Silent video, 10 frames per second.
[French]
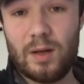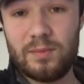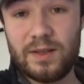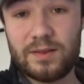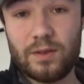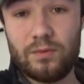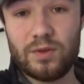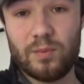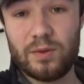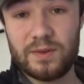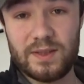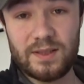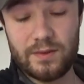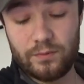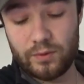pas à me dire ce que vous en pensez,
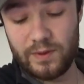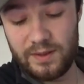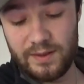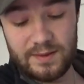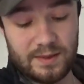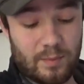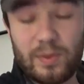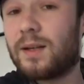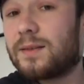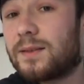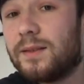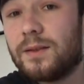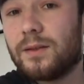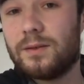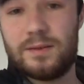si vous trouvez l'idée sympa, si,
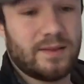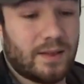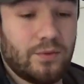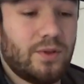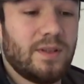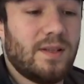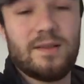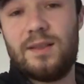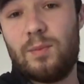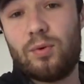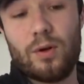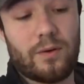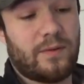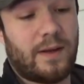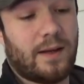euh, ça vous donne des idées pour le
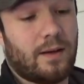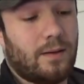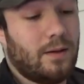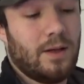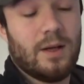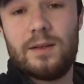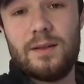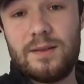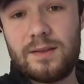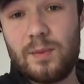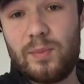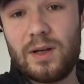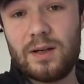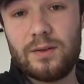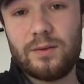refaire. Euh, n'hésitez
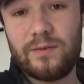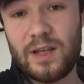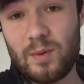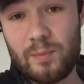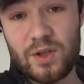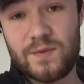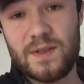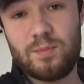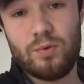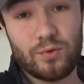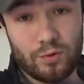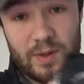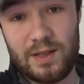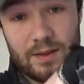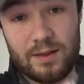pas, via ma page Facebook, je vous
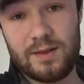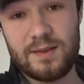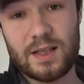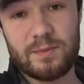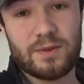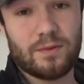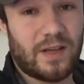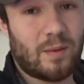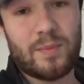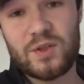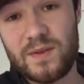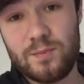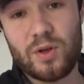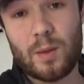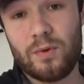mets le lien dans la description, via ma page
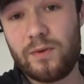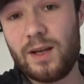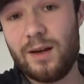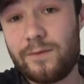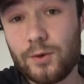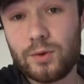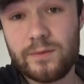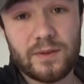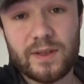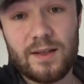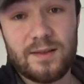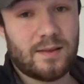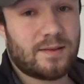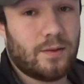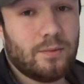Facebook, à m'envoyer la photo de votre
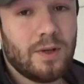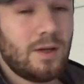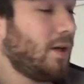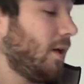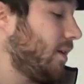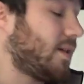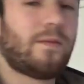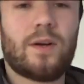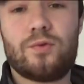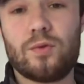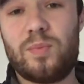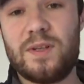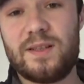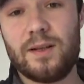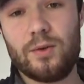réalisation. Ça me fera toujours
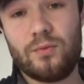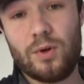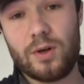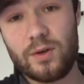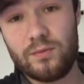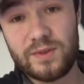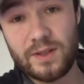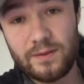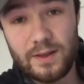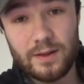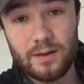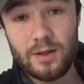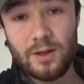plaisir de voir que vous avez